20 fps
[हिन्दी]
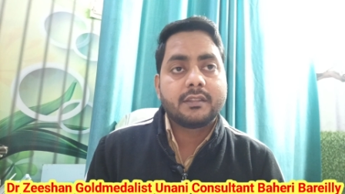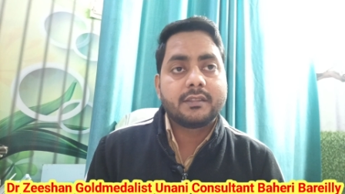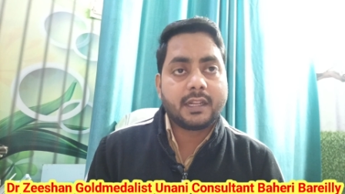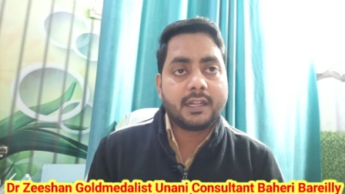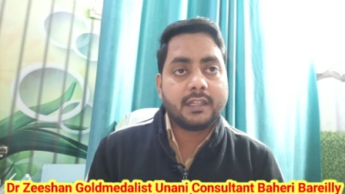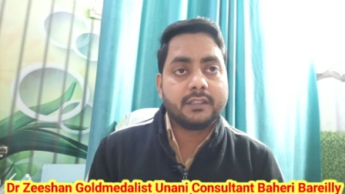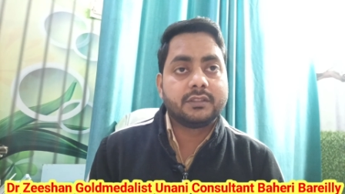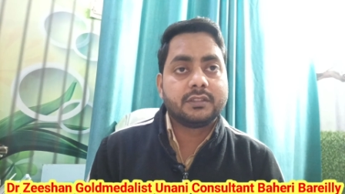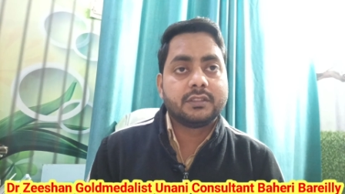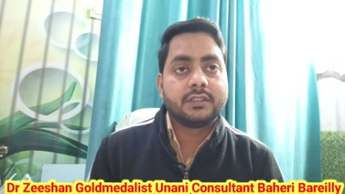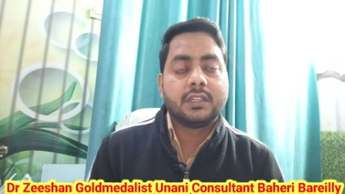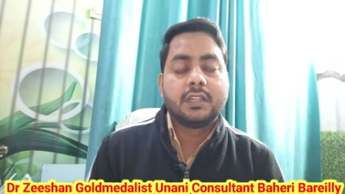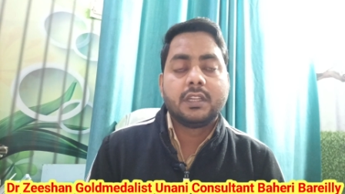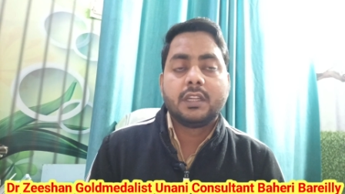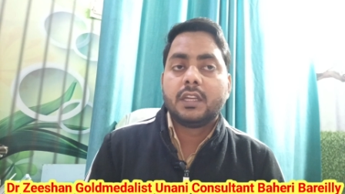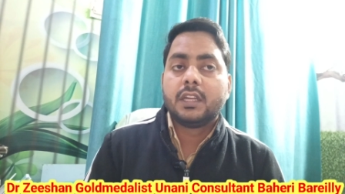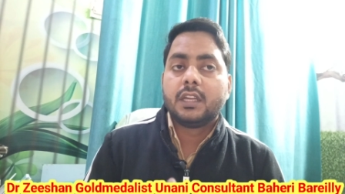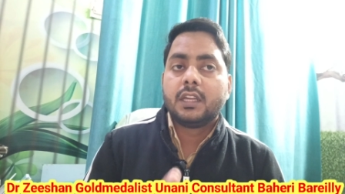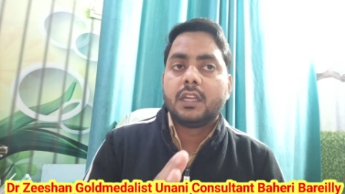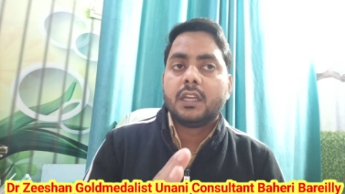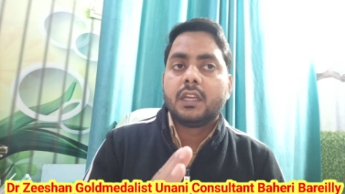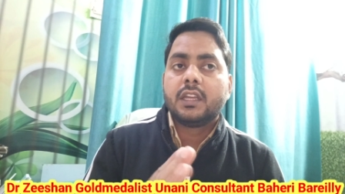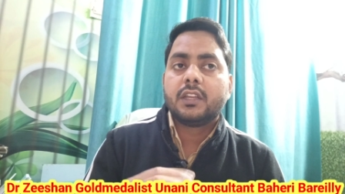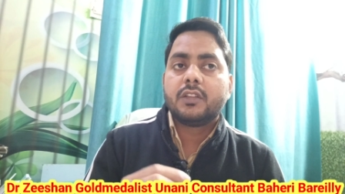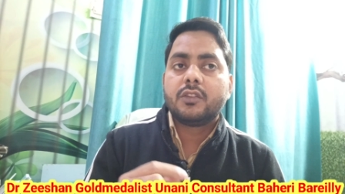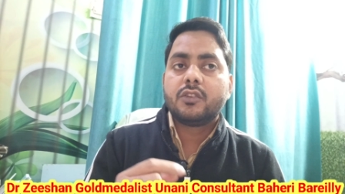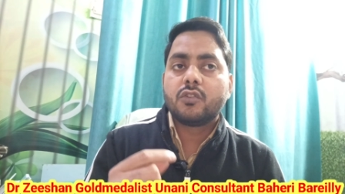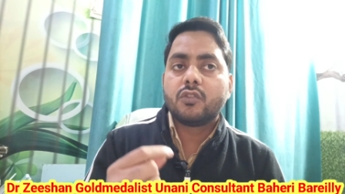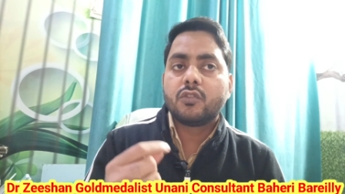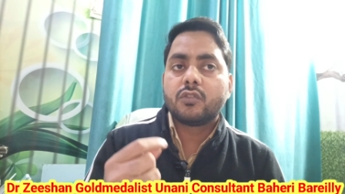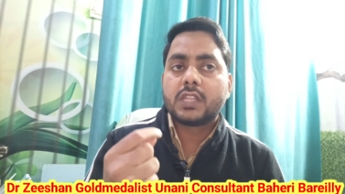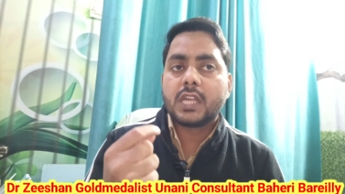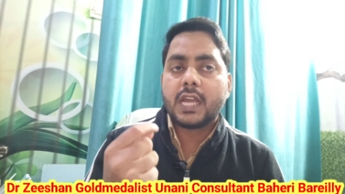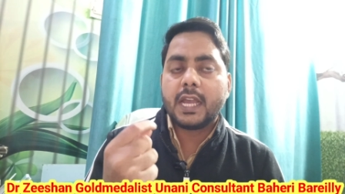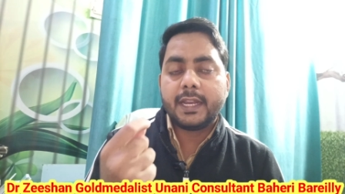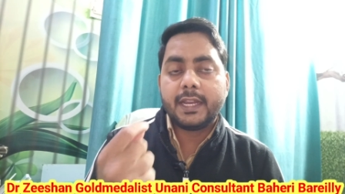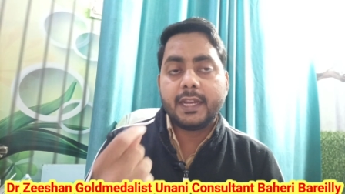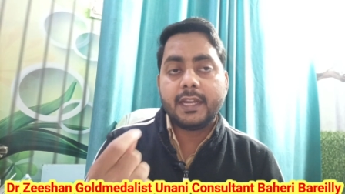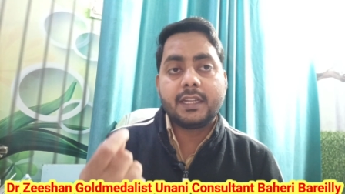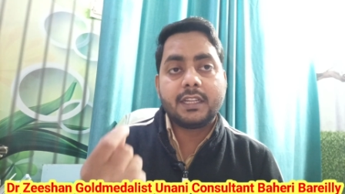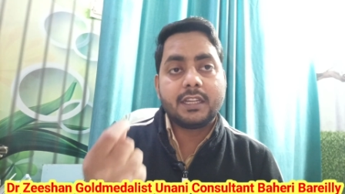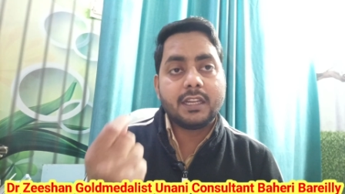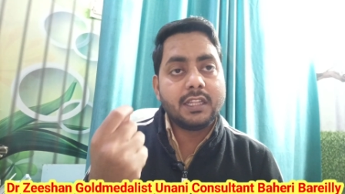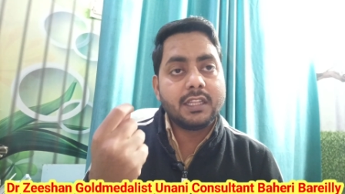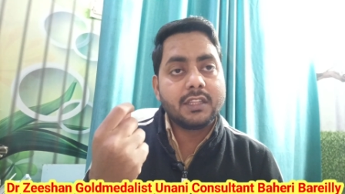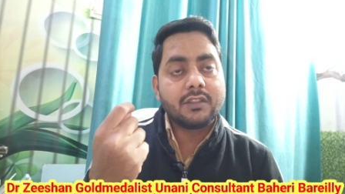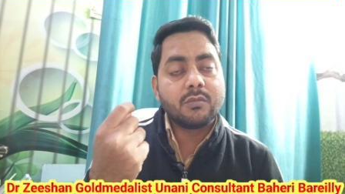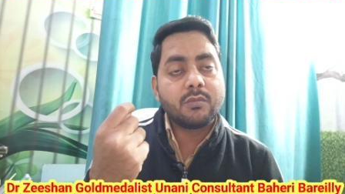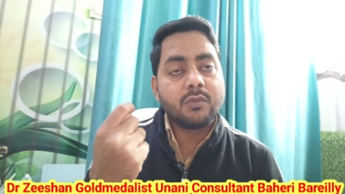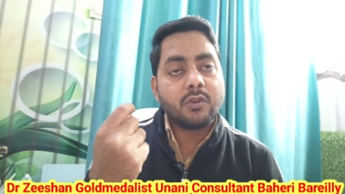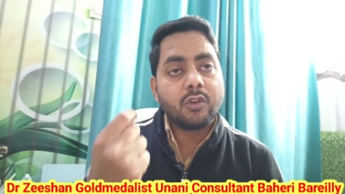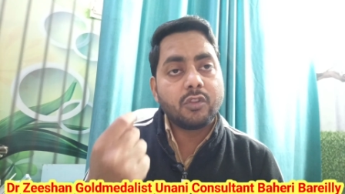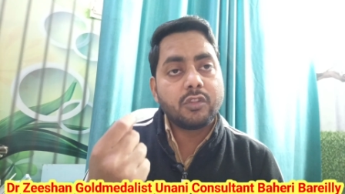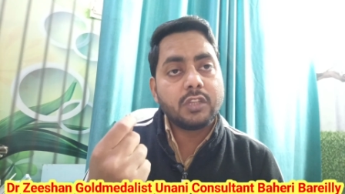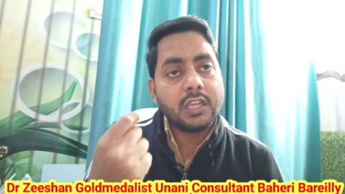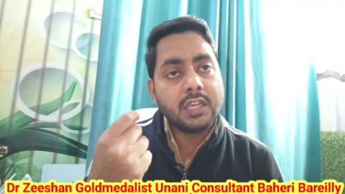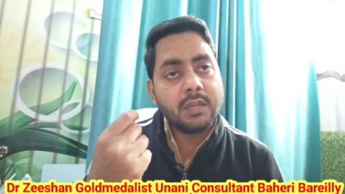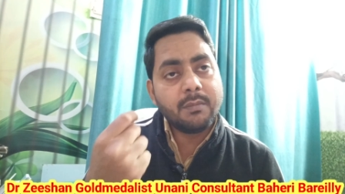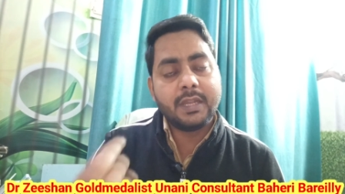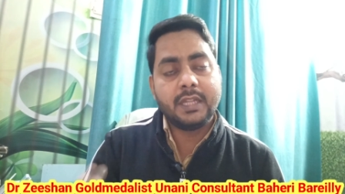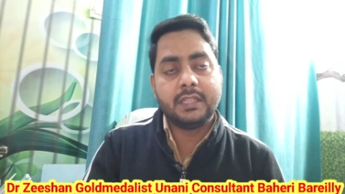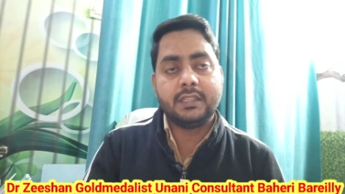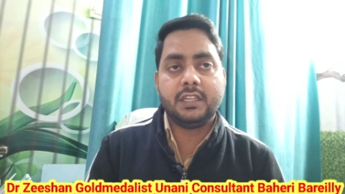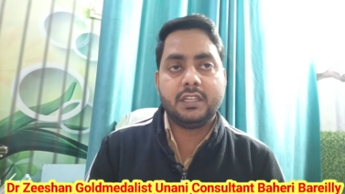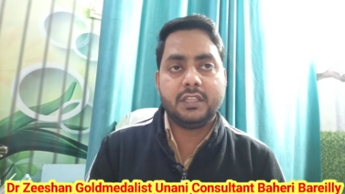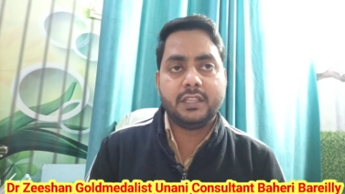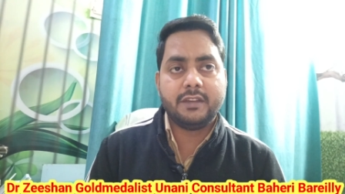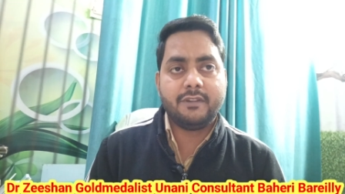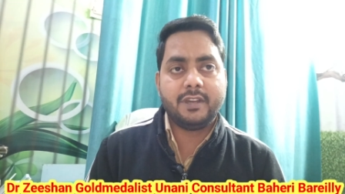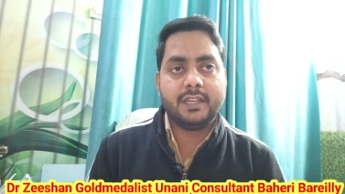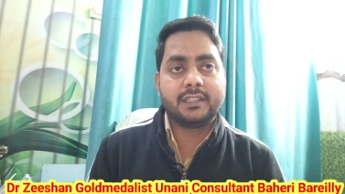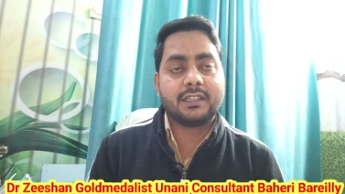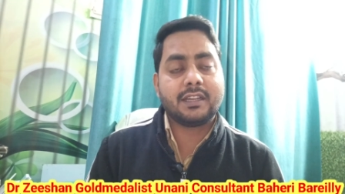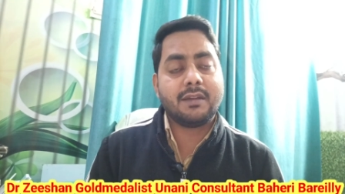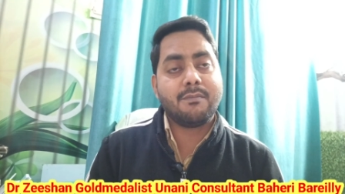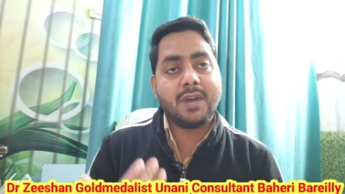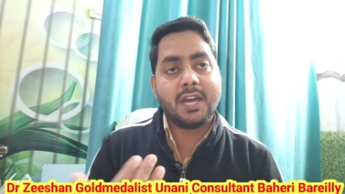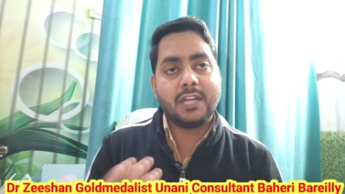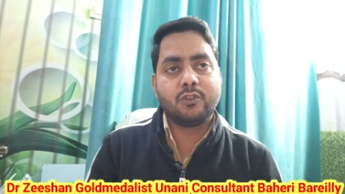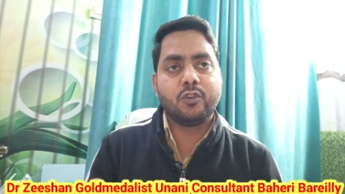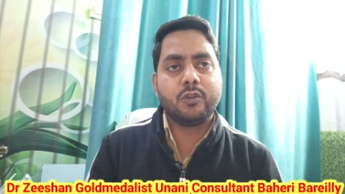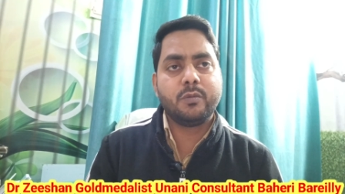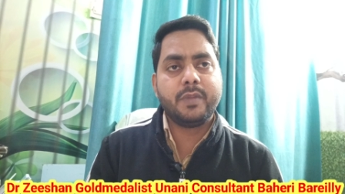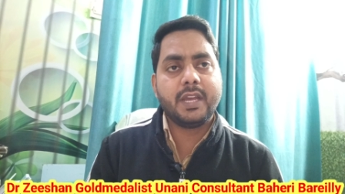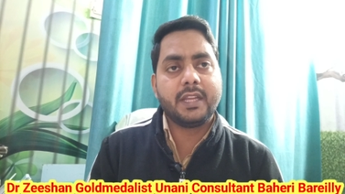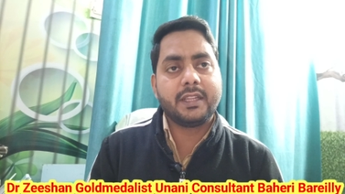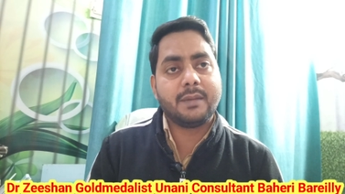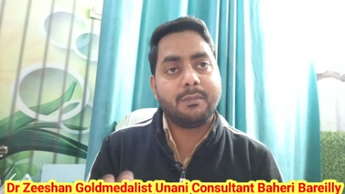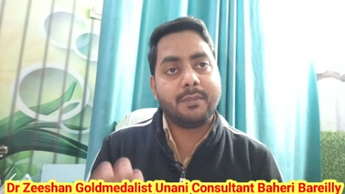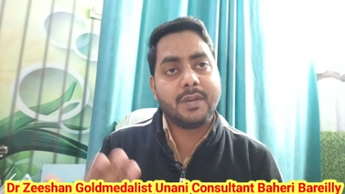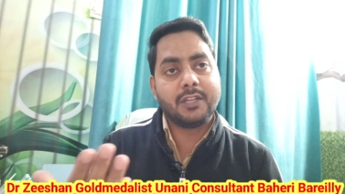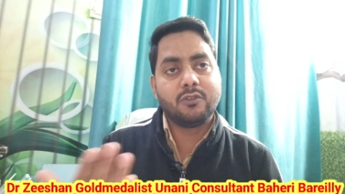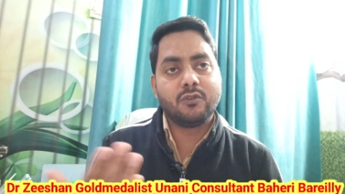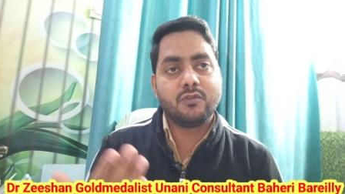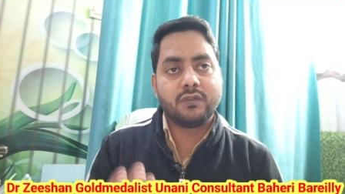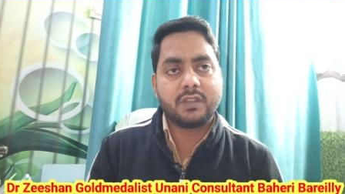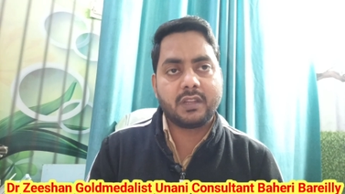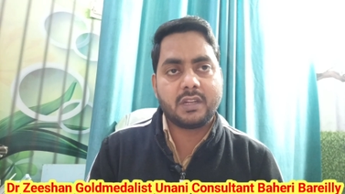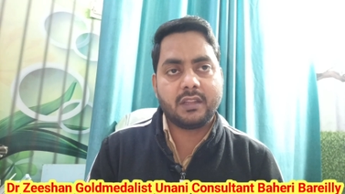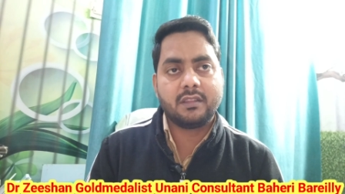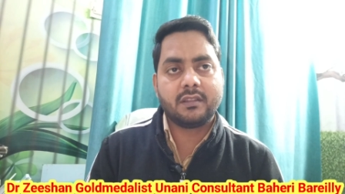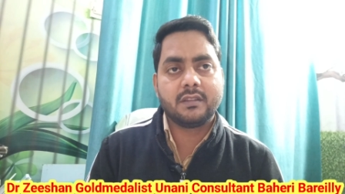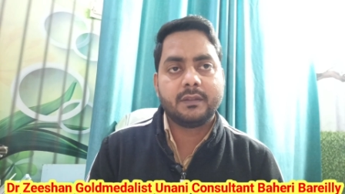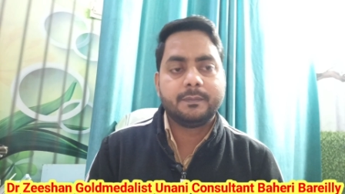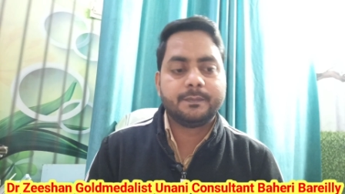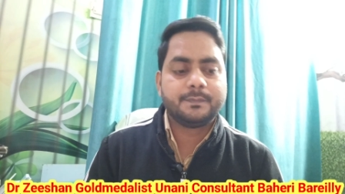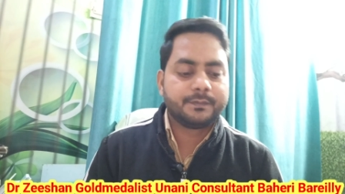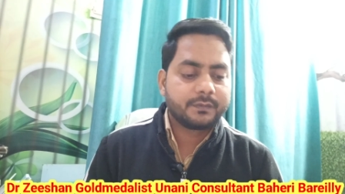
सरस जो थायराइड के लिए तो बहुत ही बेहतरीन दवा है इसका माजून भी आता है माजून सरत